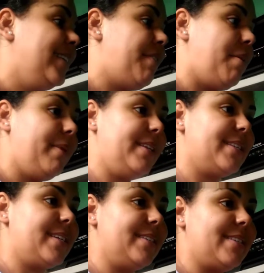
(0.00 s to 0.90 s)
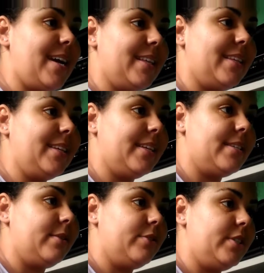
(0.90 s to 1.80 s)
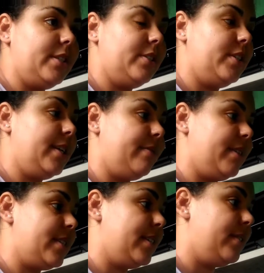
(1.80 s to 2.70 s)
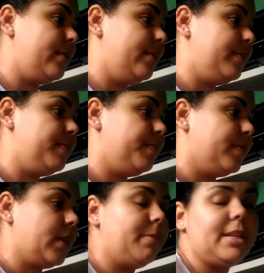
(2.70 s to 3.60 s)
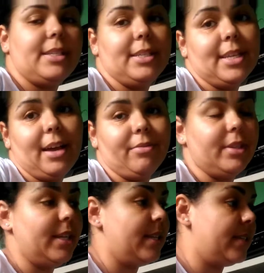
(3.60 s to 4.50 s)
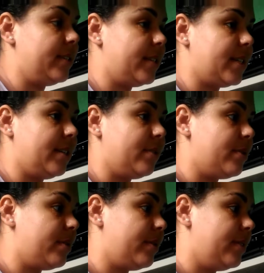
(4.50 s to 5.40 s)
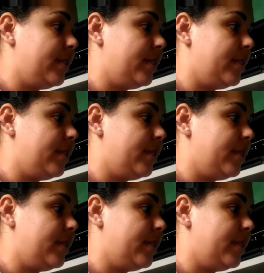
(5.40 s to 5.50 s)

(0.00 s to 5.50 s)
Tava bem descansada em questão de, de gravação. Precisava, né, desse descanso.